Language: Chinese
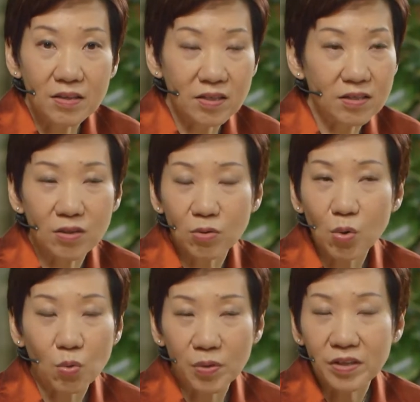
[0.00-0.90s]
其实这
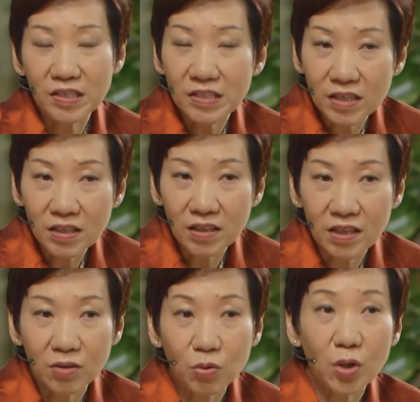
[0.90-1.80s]
对我们的心
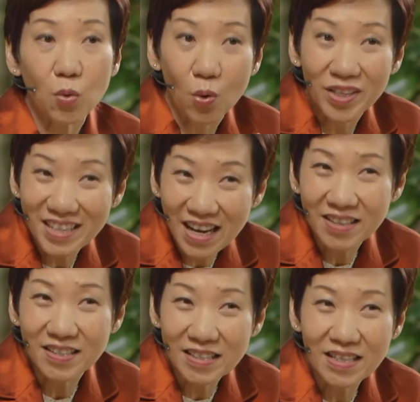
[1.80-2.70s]
灵、对国
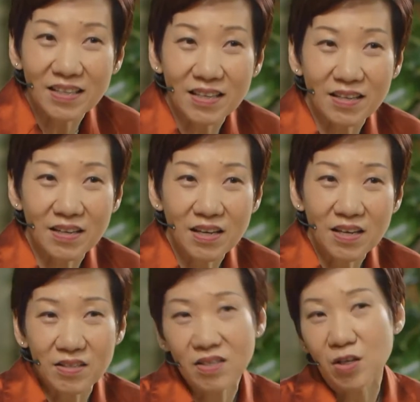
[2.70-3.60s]
家的心灵
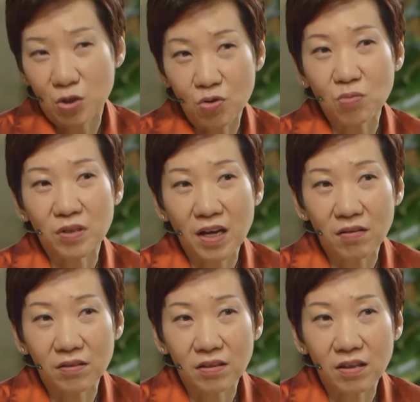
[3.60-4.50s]
是很重
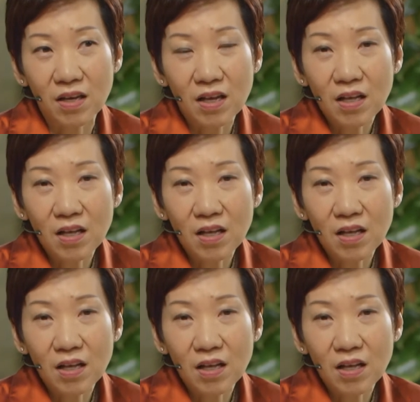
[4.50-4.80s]
要的。